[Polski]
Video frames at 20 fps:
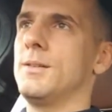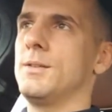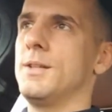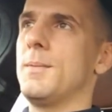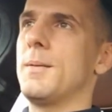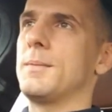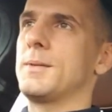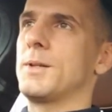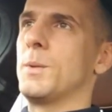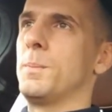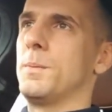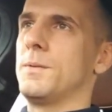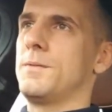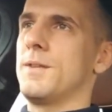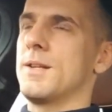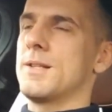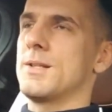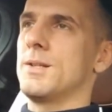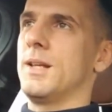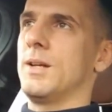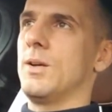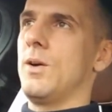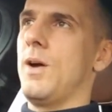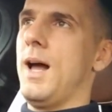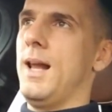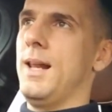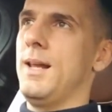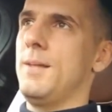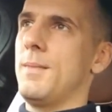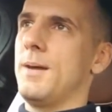No nie mam tego potwierdzonego,
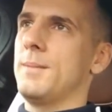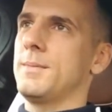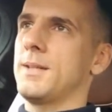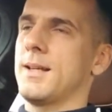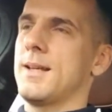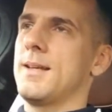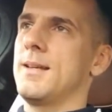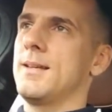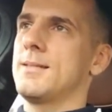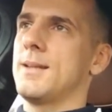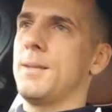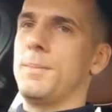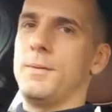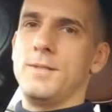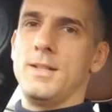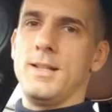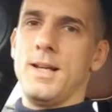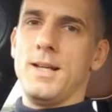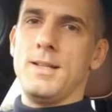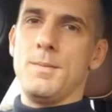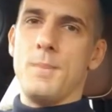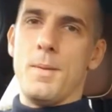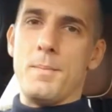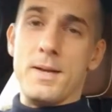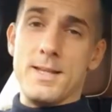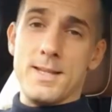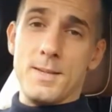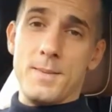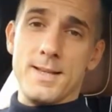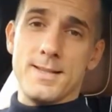ale mam takie zapewnienia i mam
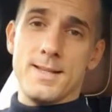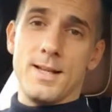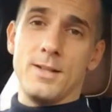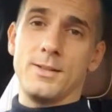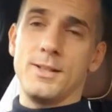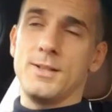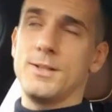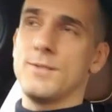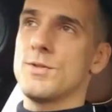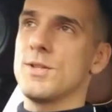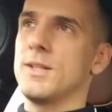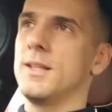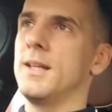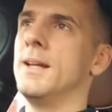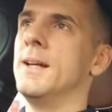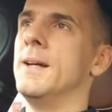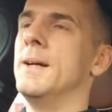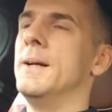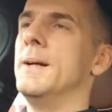SMS-a od tej dziewczyny.